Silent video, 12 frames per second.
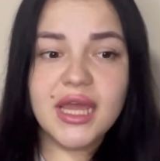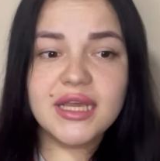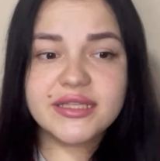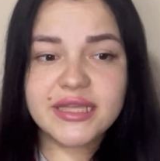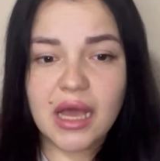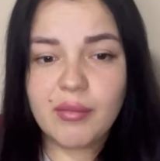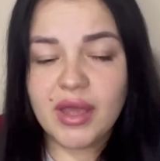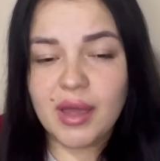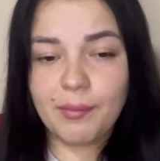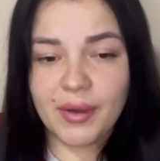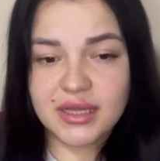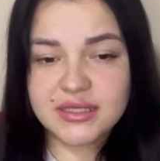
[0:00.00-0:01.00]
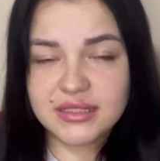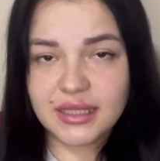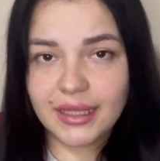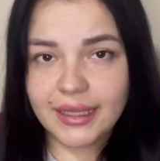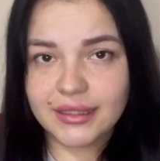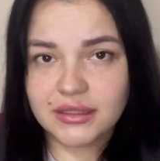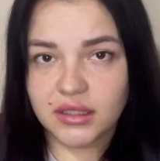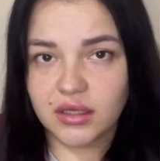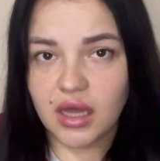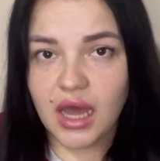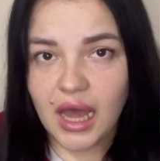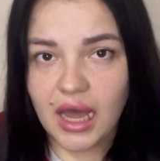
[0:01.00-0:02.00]
Самое опасное
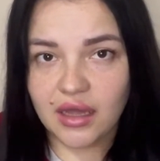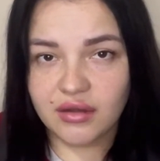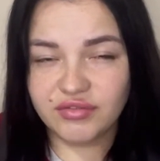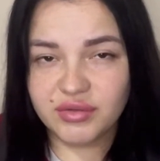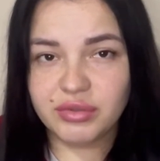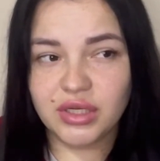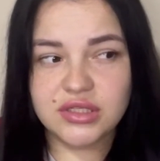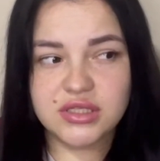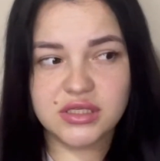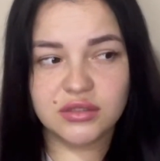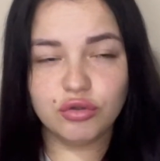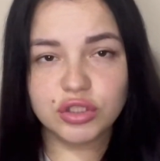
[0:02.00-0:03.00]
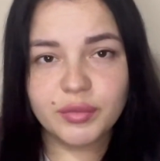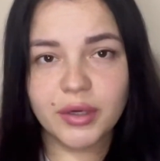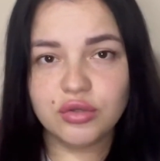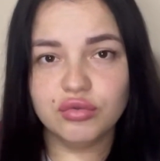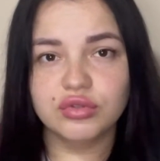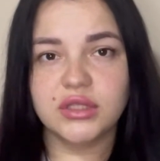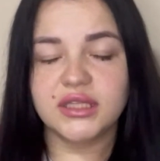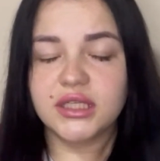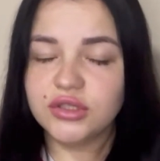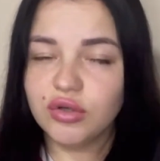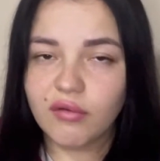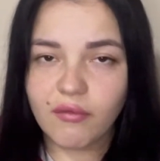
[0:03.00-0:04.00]
это, а, выбрать тот продукт, от
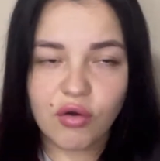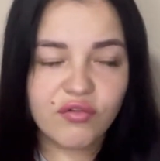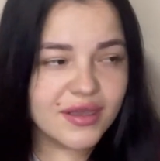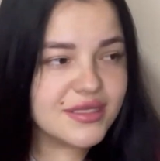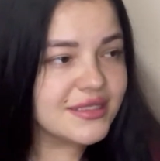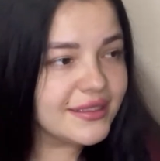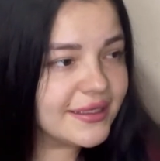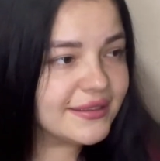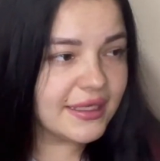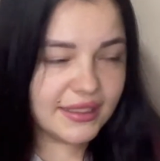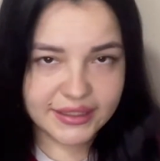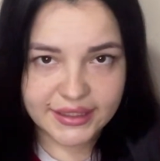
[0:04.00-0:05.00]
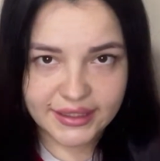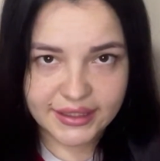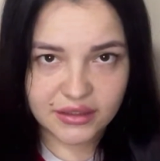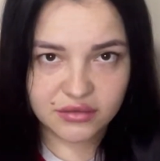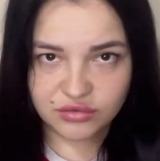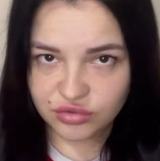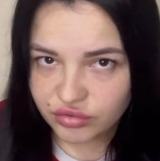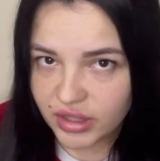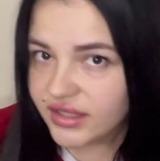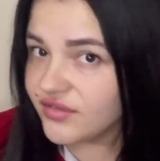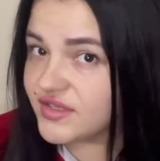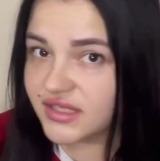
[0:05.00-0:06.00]
которого у вас нет аллергии, ну,
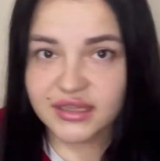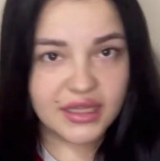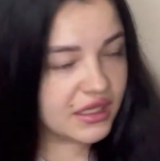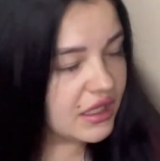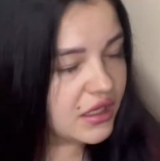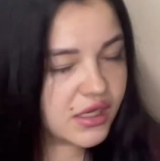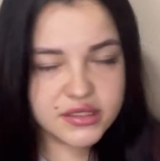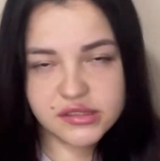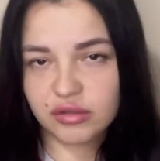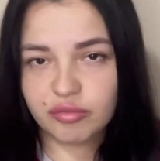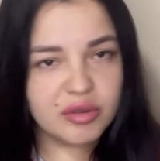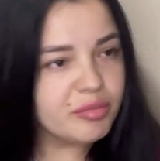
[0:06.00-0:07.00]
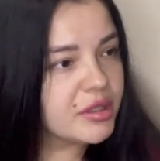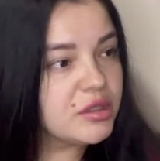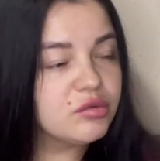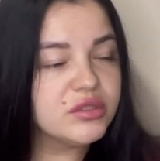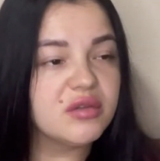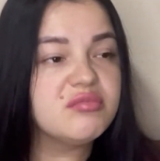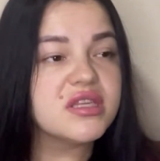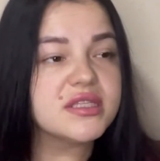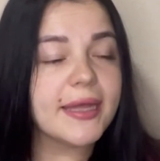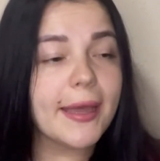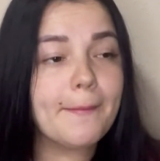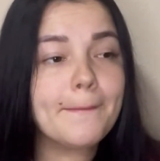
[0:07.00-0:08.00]
как и всегда, да, как и с любым продуктом мы
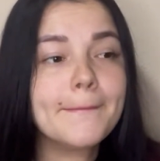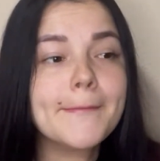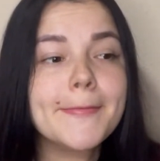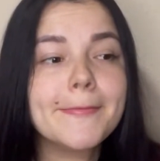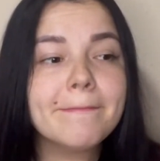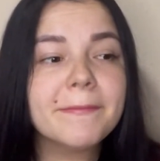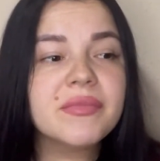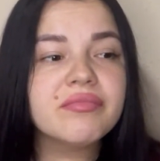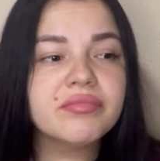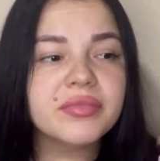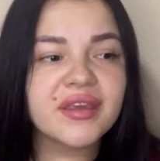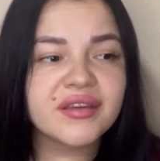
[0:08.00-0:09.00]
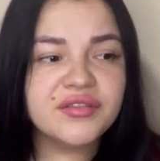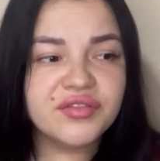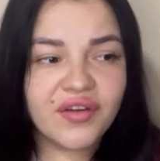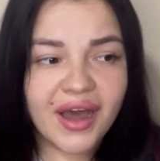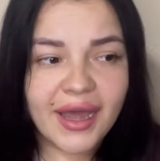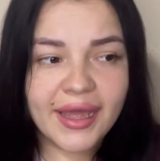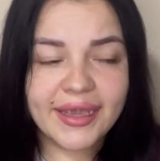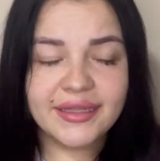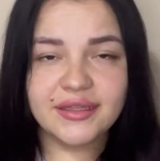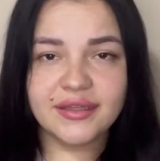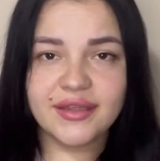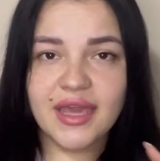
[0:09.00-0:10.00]
знаем, Два –
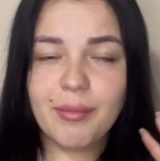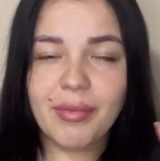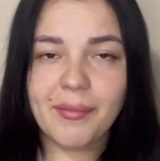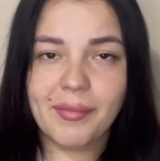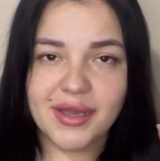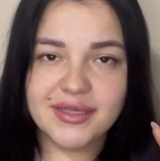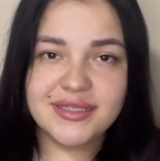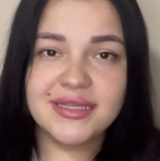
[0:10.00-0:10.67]
это не попасть